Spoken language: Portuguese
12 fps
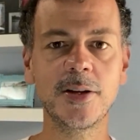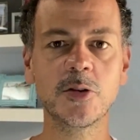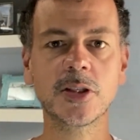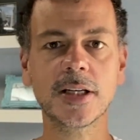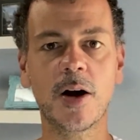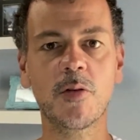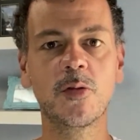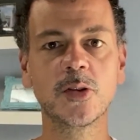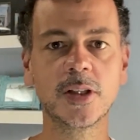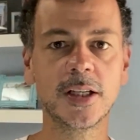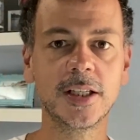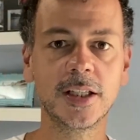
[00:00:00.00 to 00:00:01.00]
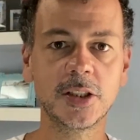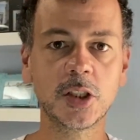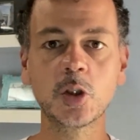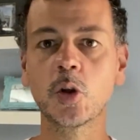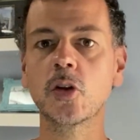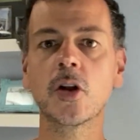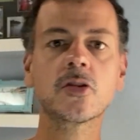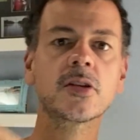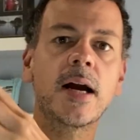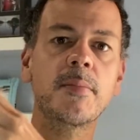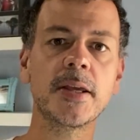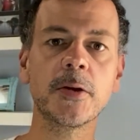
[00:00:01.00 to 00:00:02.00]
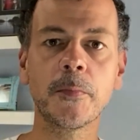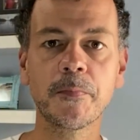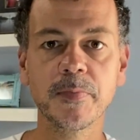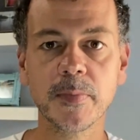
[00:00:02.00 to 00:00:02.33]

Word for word: ali os cálculos de todo o nosso caminho